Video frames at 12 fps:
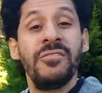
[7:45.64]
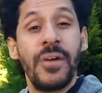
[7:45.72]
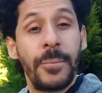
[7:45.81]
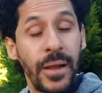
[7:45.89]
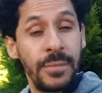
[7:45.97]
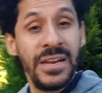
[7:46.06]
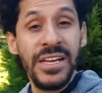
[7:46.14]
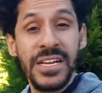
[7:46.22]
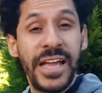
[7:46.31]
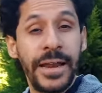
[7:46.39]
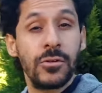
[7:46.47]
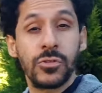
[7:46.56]
فابراهيم
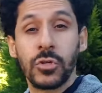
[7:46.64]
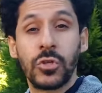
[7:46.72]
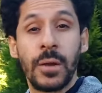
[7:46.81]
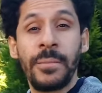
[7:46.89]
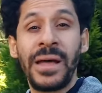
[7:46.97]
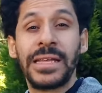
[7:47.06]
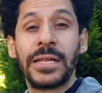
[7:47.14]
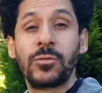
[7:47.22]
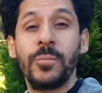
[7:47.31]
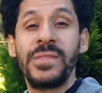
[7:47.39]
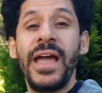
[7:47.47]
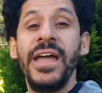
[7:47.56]
العرجاني اللي صورته امام
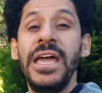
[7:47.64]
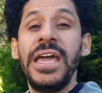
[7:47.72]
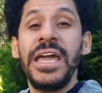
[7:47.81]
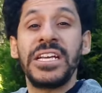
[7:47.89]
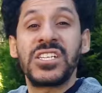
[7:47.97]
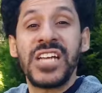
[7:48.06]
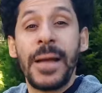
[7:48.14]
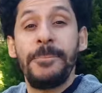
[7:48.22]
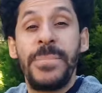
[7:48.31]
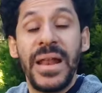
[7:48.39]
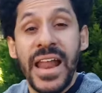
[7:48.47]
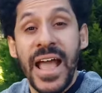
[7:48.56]
حضراتكم ده
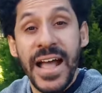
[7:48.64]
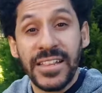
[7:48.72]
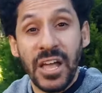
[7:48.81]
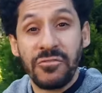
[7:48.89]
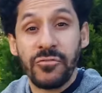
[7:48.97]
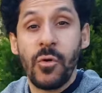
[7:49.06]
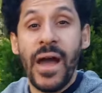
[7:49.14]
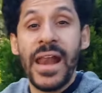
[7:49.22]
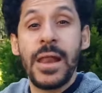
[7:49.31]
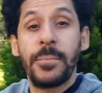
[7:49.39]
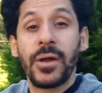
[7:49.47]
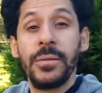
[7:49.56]
الشاب اللي هتف
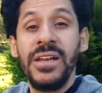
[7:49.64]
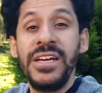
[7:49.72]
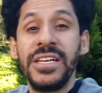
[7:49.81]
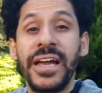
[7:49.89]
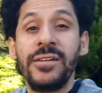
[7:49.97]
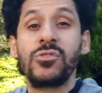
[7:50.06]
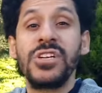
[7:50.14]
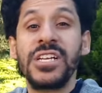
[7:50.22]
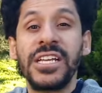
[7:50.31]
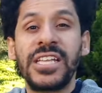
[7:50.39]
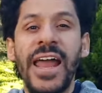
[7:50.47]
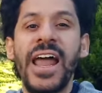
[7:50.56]
وقال لابراهيم العرجاني
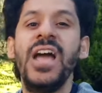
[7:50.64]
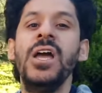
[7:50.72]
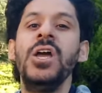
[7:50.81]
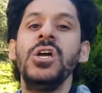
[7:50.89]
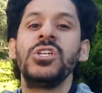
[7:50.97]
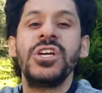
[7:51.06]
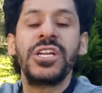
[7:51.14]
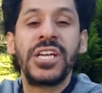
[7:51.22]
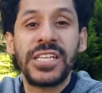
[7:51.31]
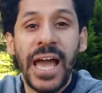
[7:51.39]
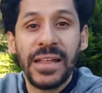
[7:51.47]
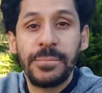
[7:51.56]
وشركه هلا
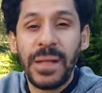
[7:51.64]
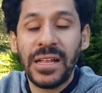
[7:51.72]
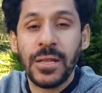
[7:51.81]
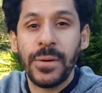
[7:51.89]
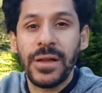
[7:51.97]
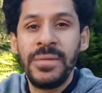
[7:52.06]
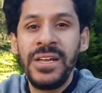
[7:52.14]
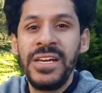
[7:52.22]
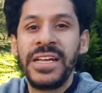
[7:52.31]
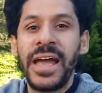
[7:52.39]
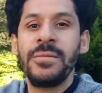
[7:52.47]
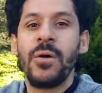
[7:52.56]
شركه هلا بتاعت ابراهيم
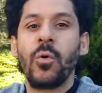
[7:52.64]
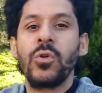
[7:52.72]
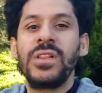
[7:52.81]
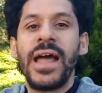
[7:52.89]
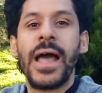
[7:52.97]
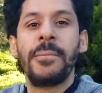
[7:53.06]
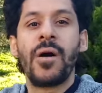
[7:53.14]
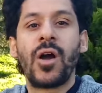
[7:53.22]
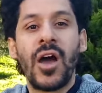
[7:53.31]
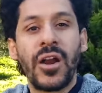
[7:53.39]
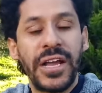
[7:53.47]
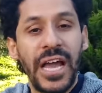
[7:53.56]
العرجاني موجود لها
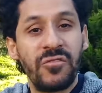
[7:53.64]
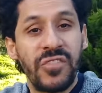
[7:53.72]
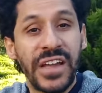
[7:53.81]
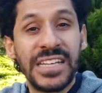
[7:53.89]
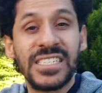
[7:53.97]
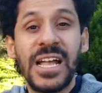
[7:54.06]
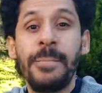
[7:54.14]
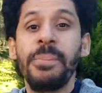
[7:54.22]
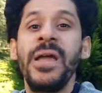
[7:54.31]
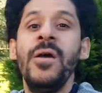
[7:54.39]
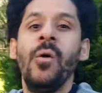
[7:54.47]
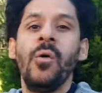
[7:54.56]
مقر كان في غزه
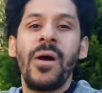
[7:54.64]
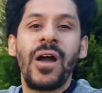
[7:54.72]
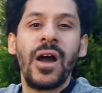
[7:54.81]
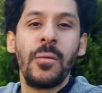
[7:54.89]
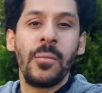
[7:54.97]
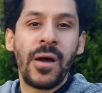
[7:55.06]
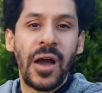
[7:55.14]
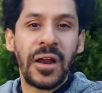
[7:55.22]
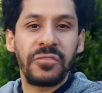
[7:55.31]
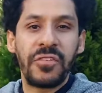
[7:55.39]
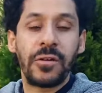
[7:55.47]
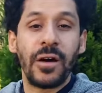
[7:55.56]

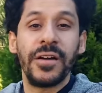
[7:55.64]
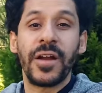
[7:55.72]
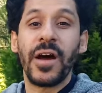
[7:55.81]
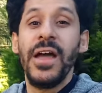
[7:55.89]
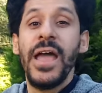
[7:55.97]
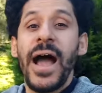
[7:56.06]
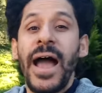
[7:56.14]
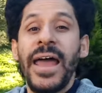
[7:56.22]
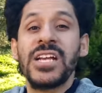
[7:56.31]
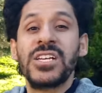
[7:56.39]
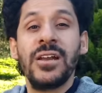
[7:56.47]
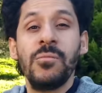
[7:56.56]
ومقر في القاهرة
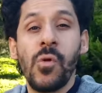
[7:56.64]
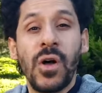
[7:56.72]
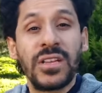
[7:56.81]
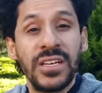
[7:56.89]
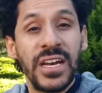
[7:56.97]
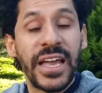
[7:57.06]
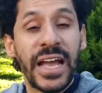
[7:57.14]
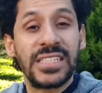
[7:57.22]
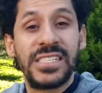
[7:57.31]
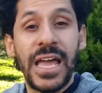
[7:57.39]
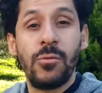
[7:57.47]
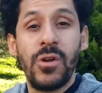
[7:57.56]
علشان المواطن
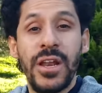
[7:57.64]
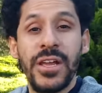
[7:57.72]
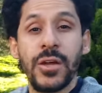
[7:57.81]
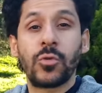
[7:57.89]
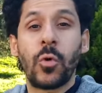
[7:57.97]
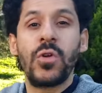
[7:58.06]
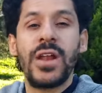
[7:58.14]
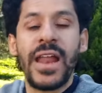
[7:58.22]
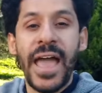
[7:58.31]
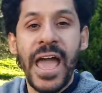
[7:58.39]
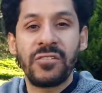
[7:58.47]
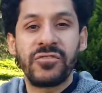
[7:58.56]
الغزاوي اللي يدخل
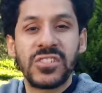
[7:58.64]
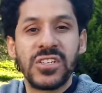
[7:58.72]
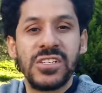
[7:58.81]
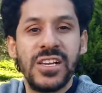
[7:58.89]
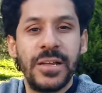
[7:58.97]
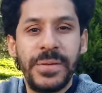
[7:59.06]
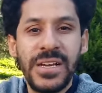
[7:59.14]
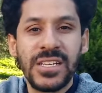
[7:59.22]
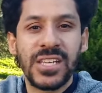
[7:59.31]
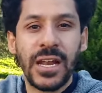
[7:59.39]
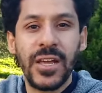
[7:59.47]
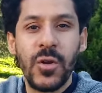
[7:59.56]
الآن في ظل اللي
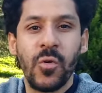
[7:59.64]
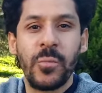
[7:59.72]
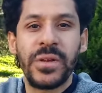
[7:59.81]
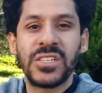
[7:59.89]
بيحصل ليهم